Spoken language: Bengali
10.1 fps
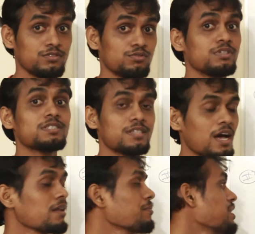যদি
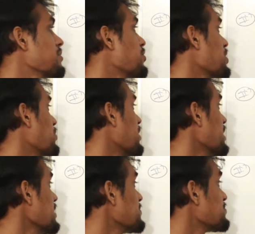স্থান বিনিময়
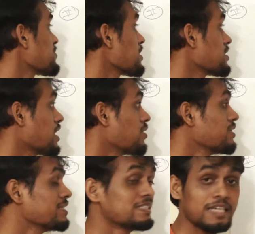করে
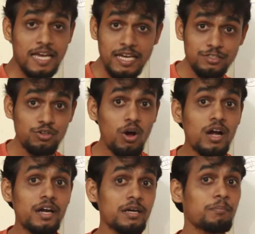তাহলে যেই
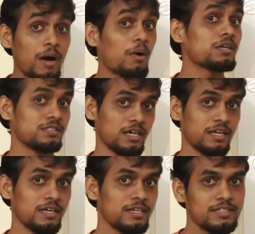সংখ্যাটা পাওয়া যায়
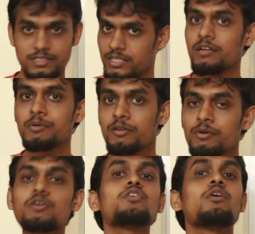স্থান
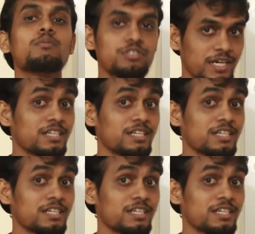বিনিময় করলে অবশ্যই